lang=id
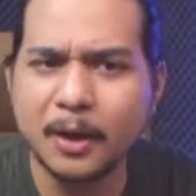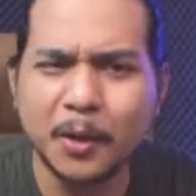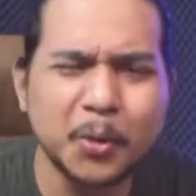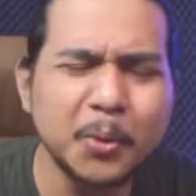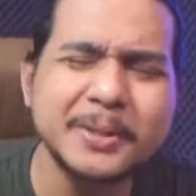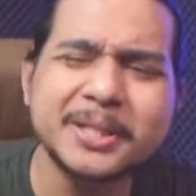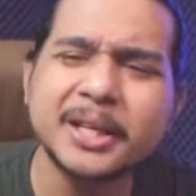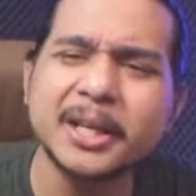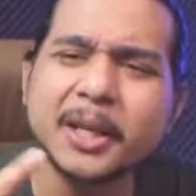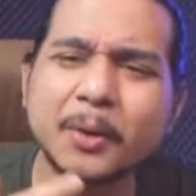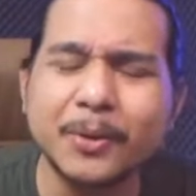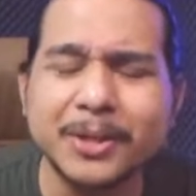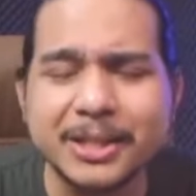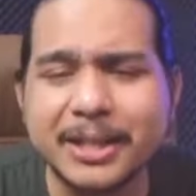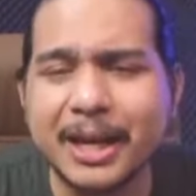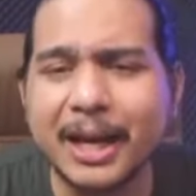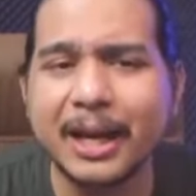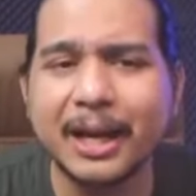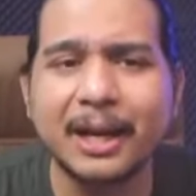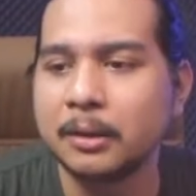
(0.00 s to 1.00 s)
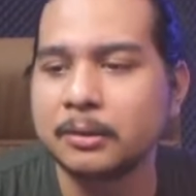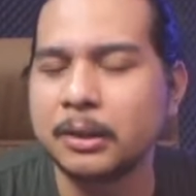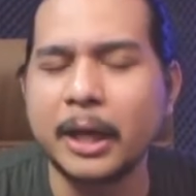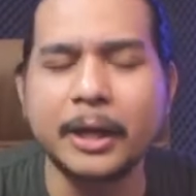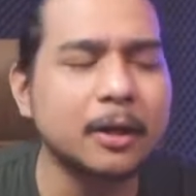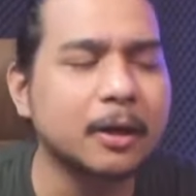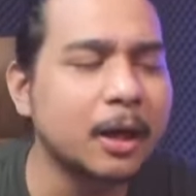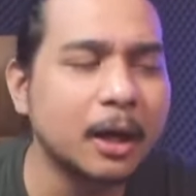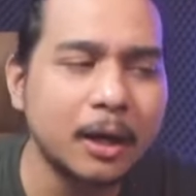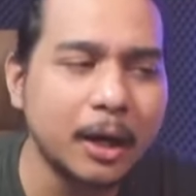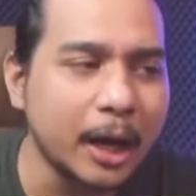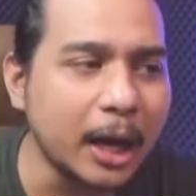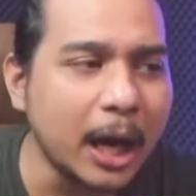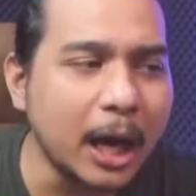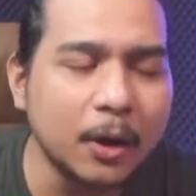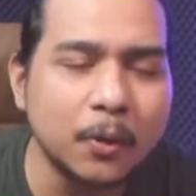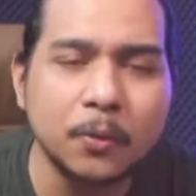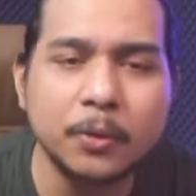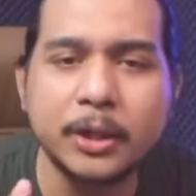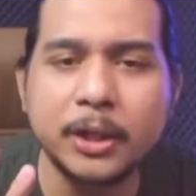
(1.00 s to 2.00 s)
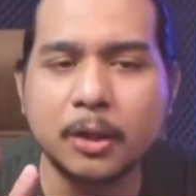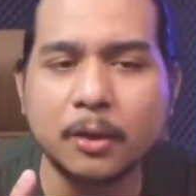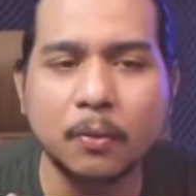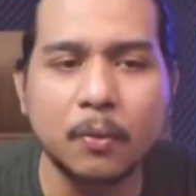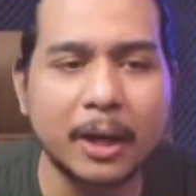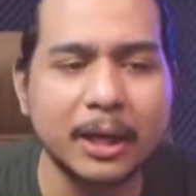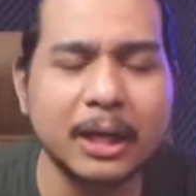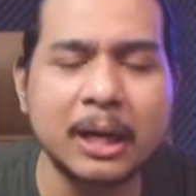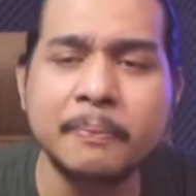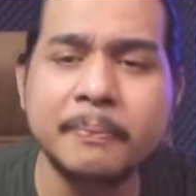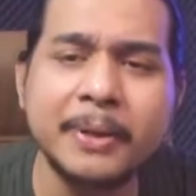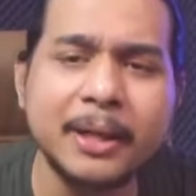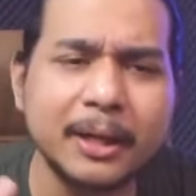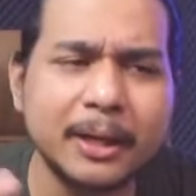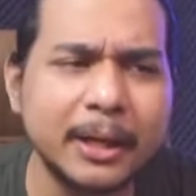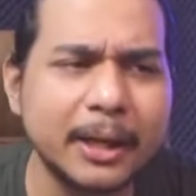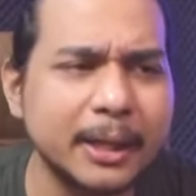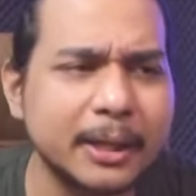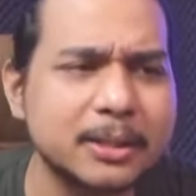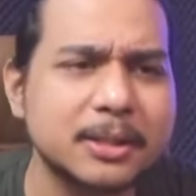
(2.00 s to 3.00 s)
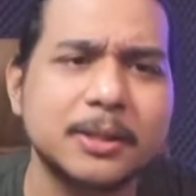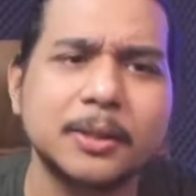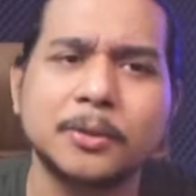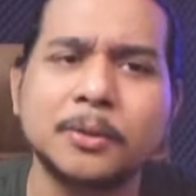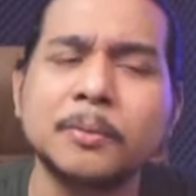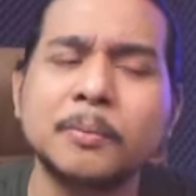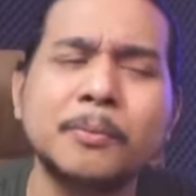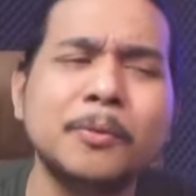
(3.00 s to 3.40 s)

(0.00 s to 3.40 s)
Lu bisa request nggak? Lahirkanlah aku di keluarga Bill Gates gitu.